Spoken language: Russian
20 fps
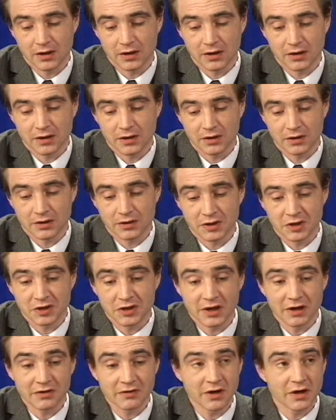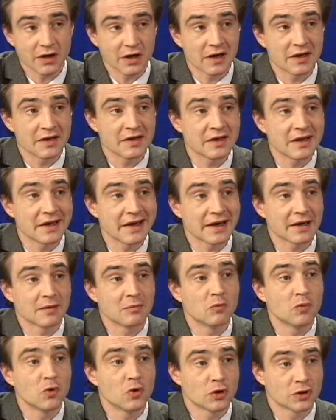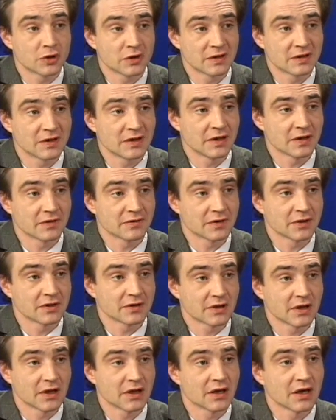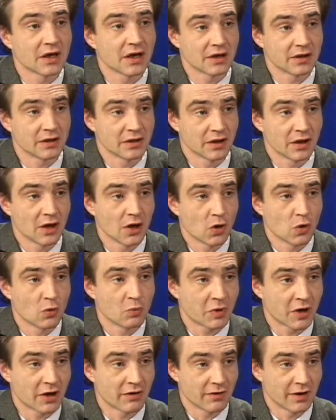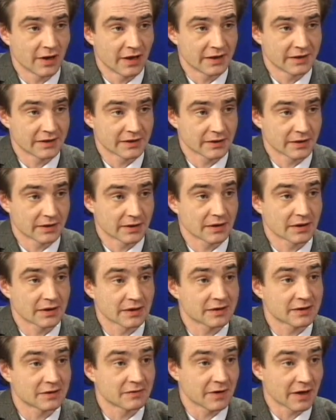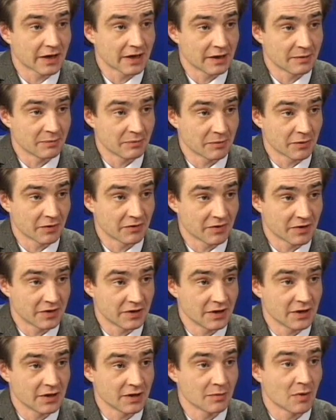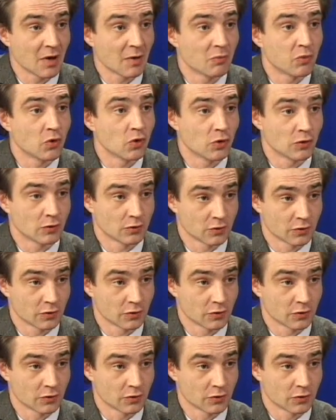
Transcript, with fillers: э, человек не может, не в состоянии управлять э, своим поведением по угу.